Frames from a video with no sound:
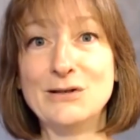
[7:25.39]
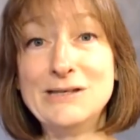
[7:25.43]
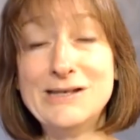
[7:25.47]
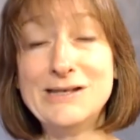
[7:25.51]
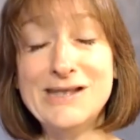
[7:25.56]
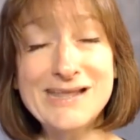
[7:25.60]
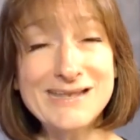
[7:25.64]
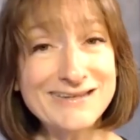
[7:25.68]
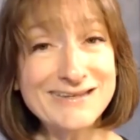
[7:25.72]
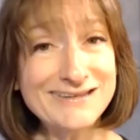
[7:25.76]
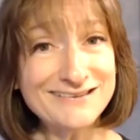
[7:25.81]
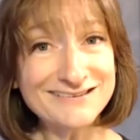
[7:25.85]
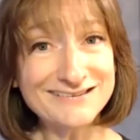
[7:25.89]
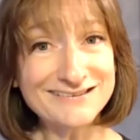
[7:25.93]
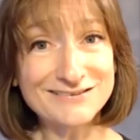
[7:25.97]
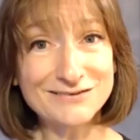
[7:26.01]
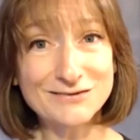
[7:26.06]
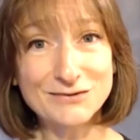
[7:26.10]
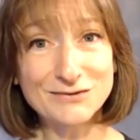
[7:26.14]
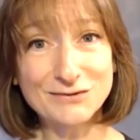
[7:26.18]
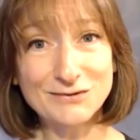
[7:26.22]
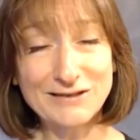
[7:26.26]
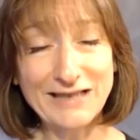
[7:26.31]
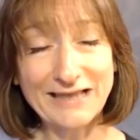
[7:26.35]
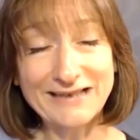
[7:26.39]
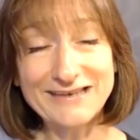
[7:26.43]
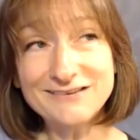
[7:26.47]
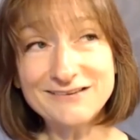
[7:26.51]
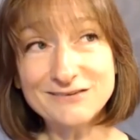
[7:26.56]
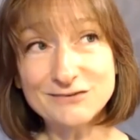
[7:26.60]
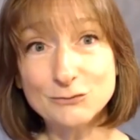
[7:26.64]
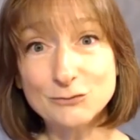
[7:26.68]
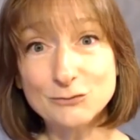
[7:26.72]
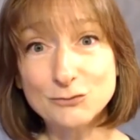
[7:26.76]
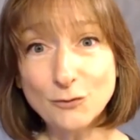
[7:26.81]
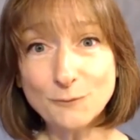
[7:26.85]
la
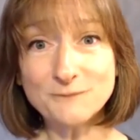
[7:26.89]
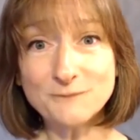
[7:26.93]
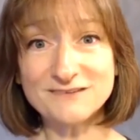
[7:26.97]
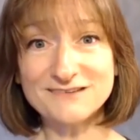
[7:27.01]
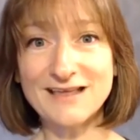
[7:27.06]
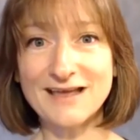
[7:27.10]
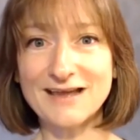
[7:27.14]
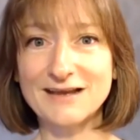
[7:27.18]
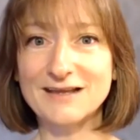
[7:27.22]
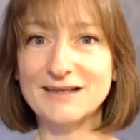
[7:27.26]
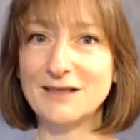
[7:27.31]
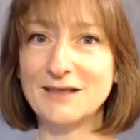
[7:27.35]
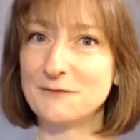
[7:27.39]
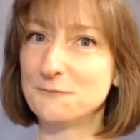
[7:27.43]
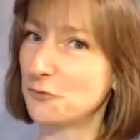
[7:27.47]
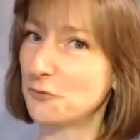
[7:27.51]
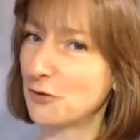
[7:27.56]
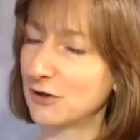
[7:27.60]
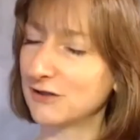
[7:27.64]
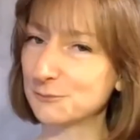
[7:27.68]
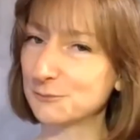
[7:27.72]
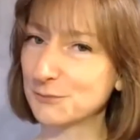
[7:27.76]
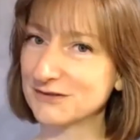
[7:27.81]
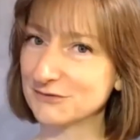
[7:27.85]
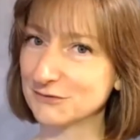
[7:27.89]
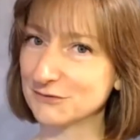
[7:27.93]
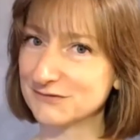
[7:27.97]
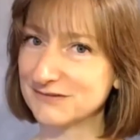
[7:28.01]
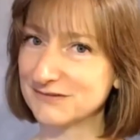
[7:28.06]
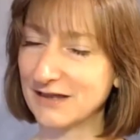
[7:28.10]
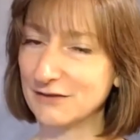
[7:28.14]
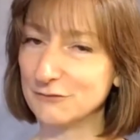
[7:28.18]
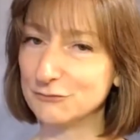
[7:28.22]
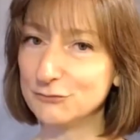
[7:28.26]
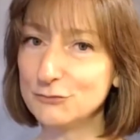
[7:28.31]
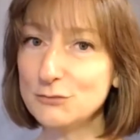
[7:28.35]
liste d'obstacles qui pourraient se
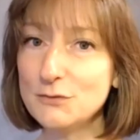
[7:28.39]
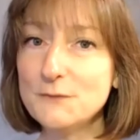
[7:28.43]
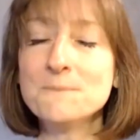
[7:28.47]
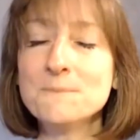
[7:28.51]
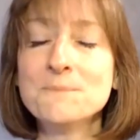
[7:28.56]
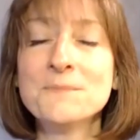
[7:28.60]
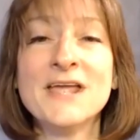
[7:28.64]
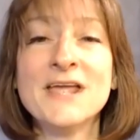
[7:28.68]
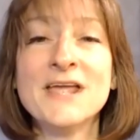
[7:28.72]
présenter à vous,